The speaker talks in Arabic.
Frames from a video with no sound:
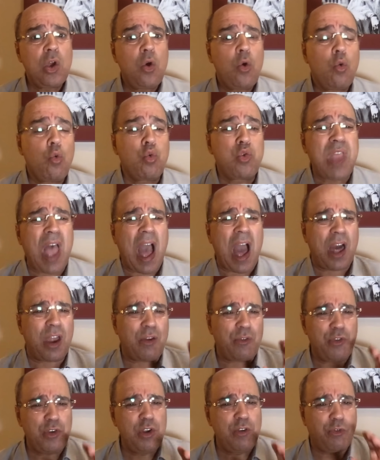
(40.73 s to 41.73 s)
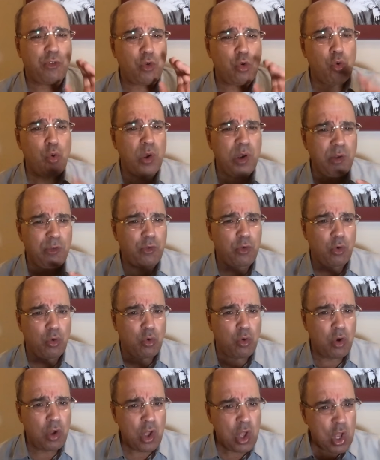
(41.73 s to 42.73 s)
وتعرف نفخوه
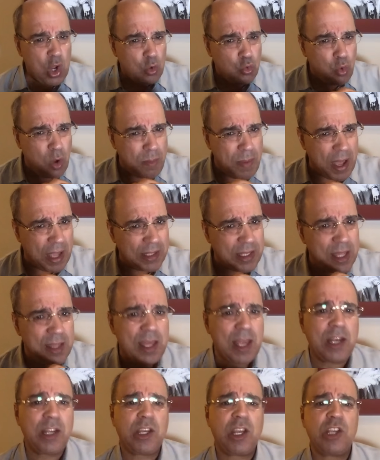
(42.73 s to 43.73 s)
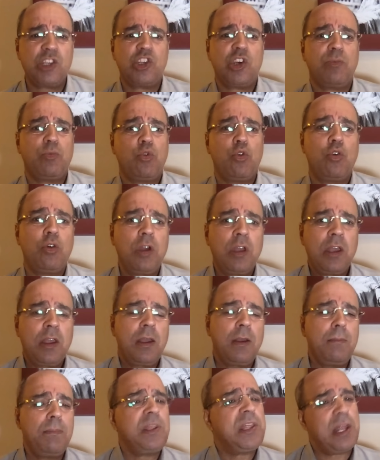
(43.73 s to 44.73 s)
نفخوه وبعد ذلك جابوه
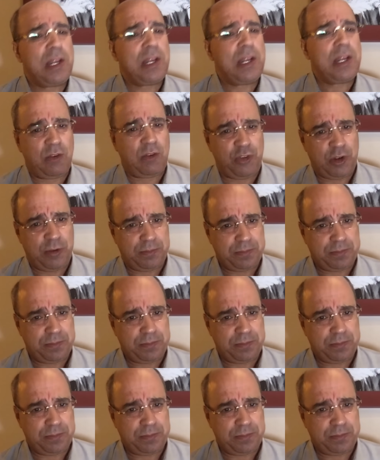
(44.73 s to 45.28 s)
بذلك الفيلم